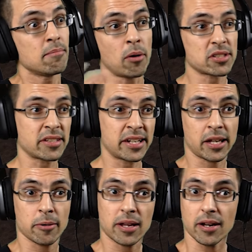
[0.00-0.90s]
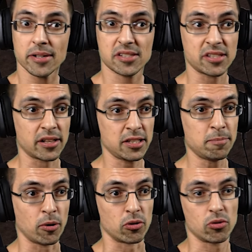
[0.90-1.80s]
Vamos a tener que ver a ver si el
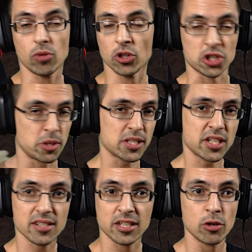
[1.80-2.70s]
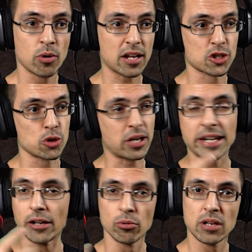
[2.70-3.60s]
tipo, cuando se vaya a ese lugar, choca
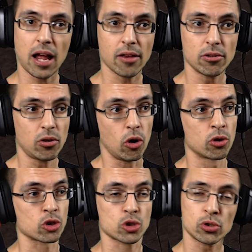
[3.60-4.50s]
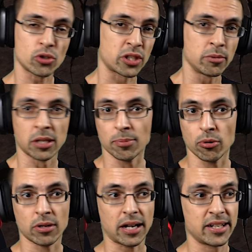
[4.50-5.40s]
en algún lado o nosotros tenemos que
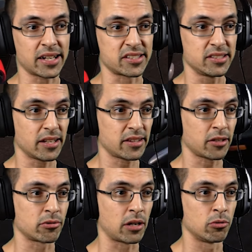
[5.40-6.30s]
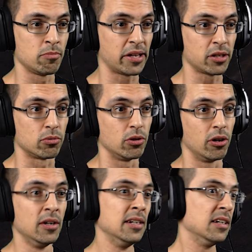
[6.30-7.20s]
provocarle el accidente con algún vehículo.
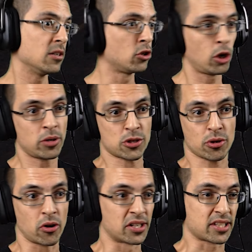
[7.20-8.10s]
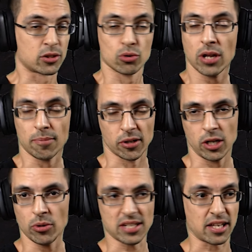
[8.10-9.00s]
No lo voy a chocar con el Satsuna porque
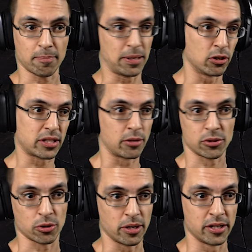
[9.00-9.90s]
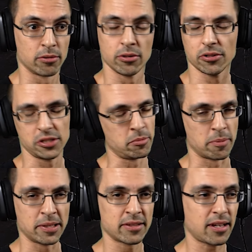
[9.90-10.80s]
lo voy a hacer pelota a nuestro vehículo y no
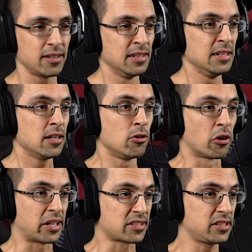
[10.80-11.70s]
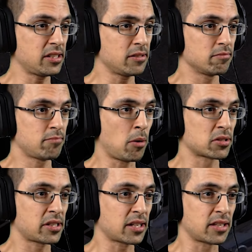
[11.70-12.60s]
me pinta. Lo que sí,
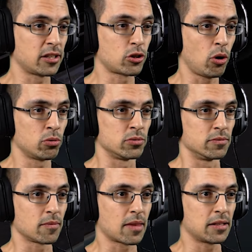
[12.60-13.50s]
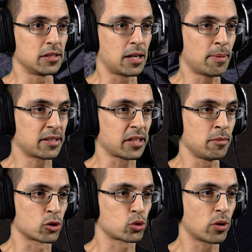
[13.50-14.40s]
vamos a ir hasta el town y capaz que
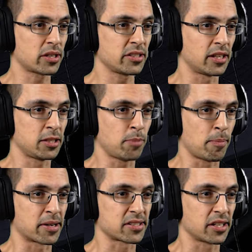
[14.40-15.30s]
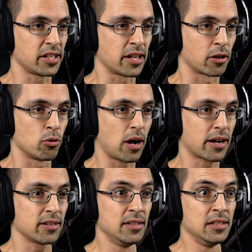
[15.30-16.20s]
tenemos suerte y el tipo aparece ahí en el
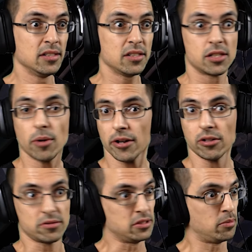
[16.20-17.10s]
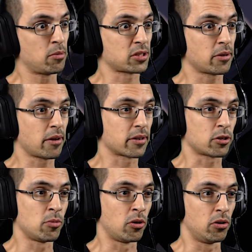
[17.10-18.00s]
lugar. Y bueno, y vamos a ver a ver
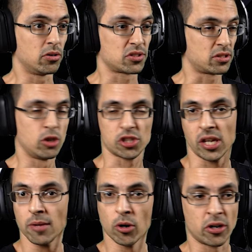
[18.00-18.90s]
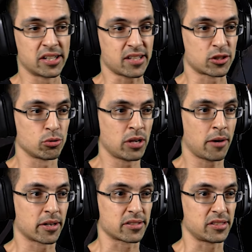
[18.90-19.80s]
cómo lo seguimos con el Satsuna, a
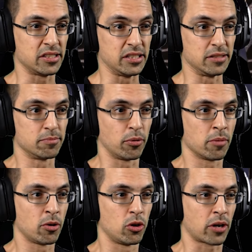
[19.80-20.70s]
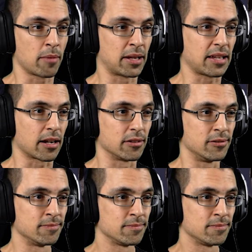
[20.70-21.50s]
ver si podemos lograr matarlo.